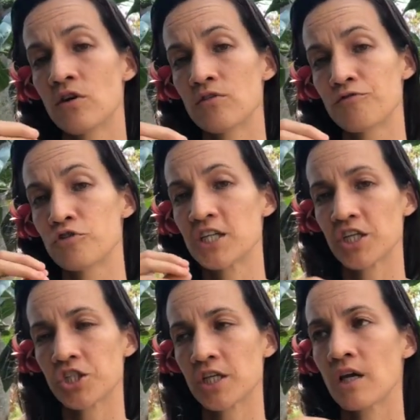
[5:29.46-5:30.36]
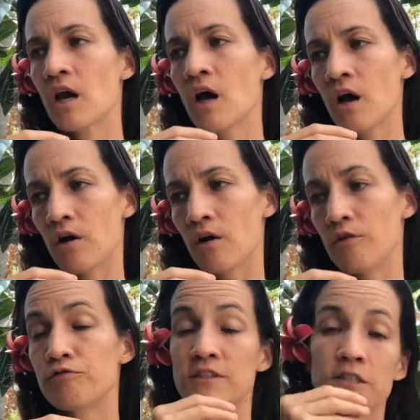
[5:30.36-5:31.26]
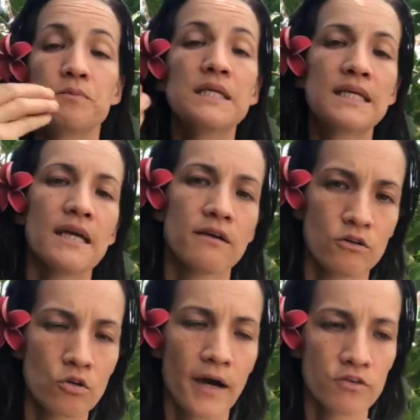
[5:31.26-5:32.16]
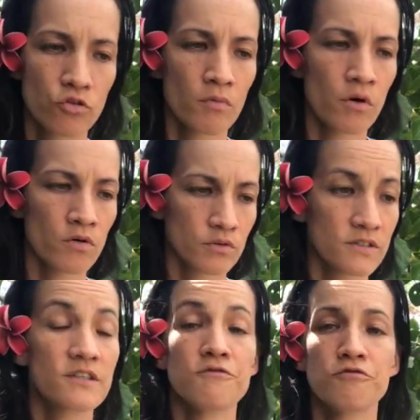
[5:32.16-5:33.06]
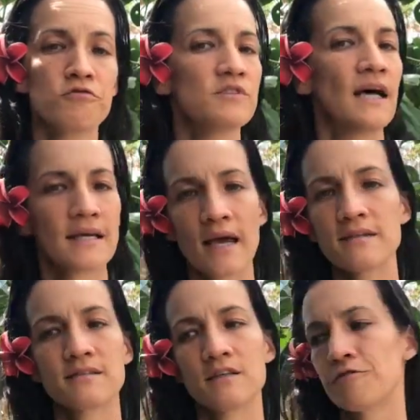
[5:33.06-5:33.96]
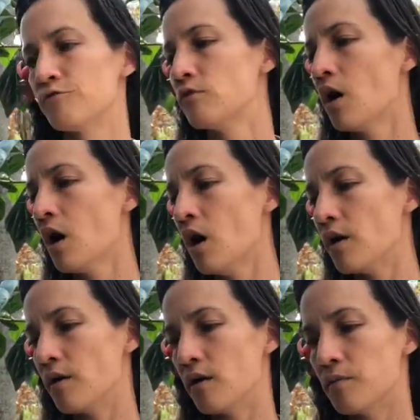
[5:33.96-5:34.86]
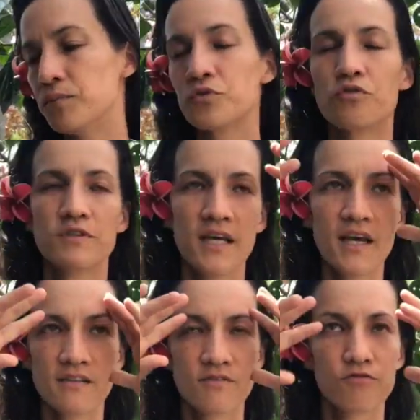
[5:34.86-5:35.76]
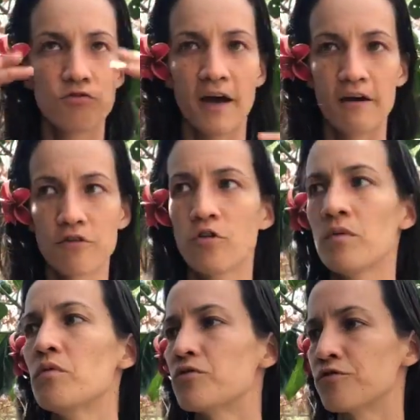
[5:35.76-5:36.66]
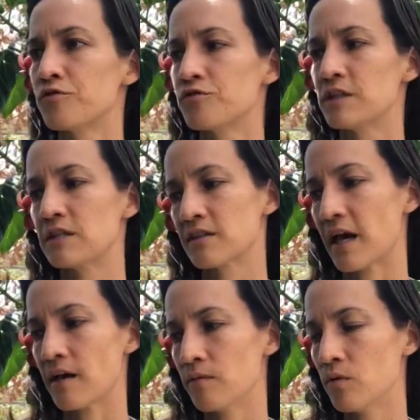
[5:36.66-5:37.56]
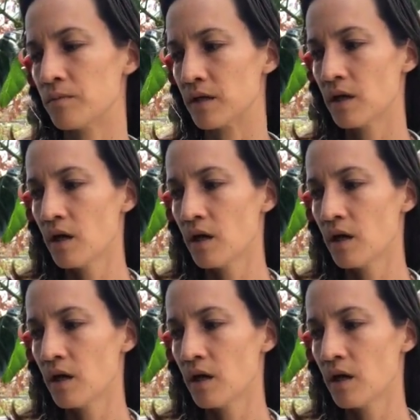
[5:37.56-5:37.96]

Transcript: vous cherchez, vous expliquez correctement ce qui vous agace, qui vous, puisque vous agace, vous révolte quand même, vous, vous êtes carrément mais